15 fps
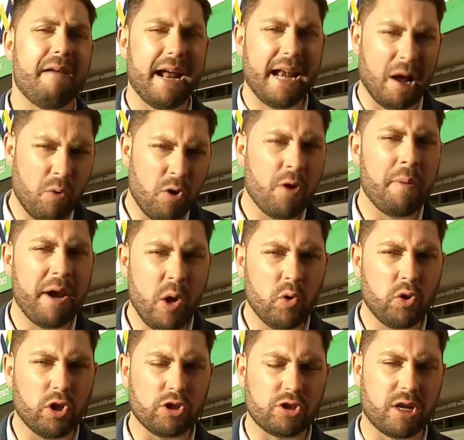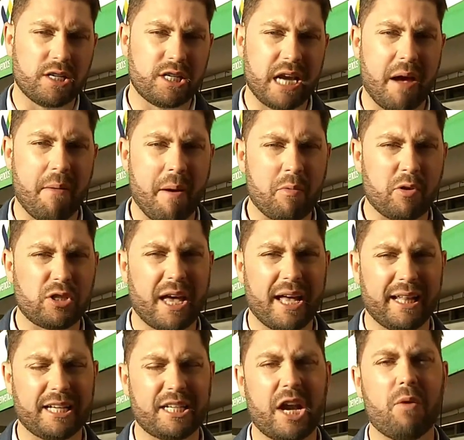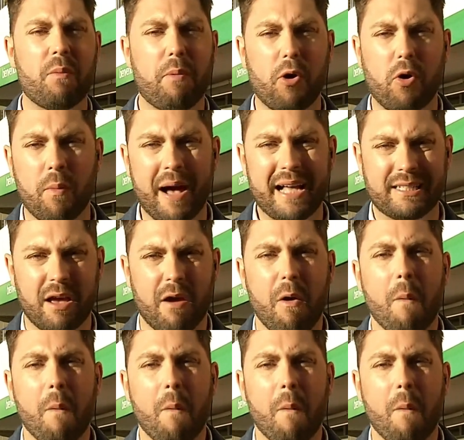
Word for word: En algunos minutos ya vamos a detallar un poco más